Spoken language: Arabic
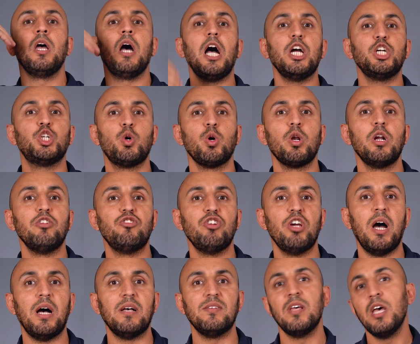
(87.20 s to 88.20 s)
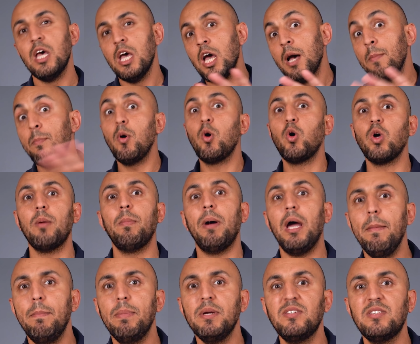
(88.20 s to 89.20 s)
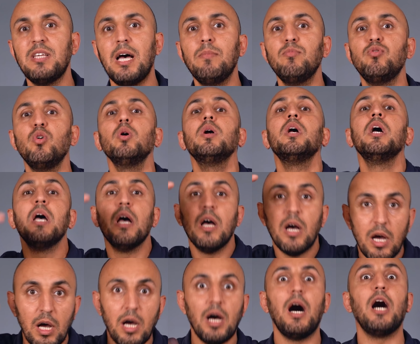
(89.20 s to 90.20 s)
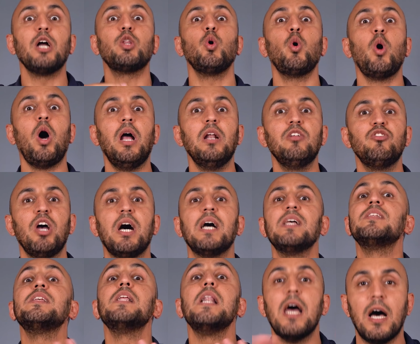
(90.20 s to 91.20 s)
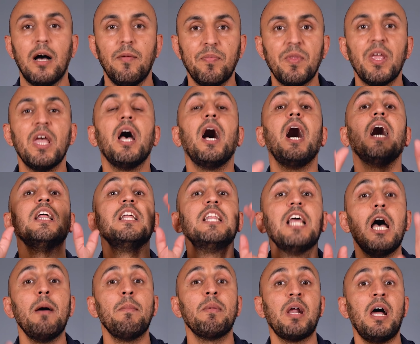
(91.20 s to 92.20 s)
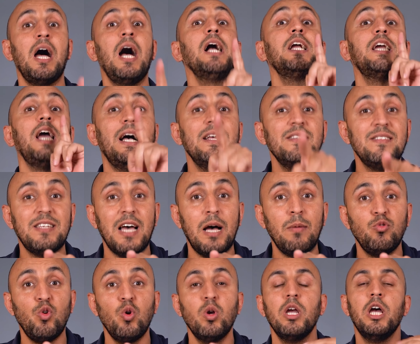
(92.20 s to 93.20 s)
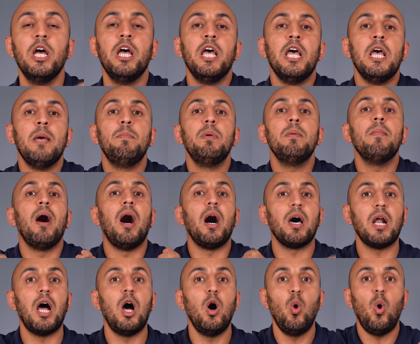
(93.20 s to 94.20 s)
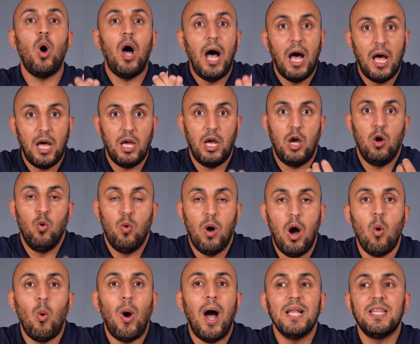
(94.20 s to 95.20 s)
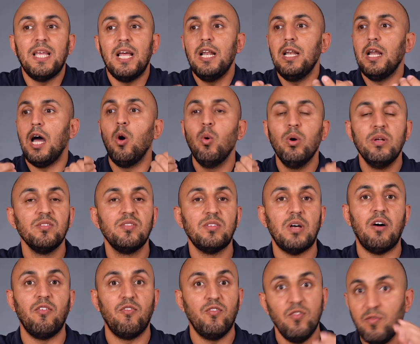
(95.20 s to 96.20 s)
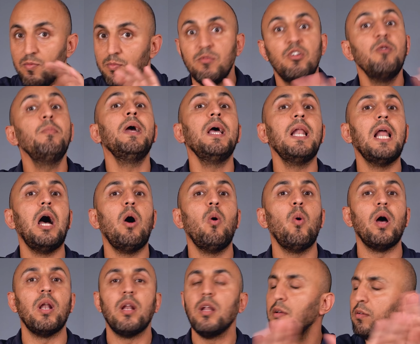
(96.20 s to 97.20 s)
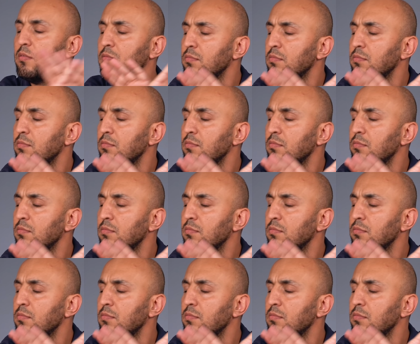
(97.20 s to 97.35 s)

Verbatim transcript: اشكر الجهاز بكره بحبش سامسونج اطخ على الجهاز لا انا دائما راح احكي عن سامسونج بما اراه حق او عدل او انصاف بجميع الاحوال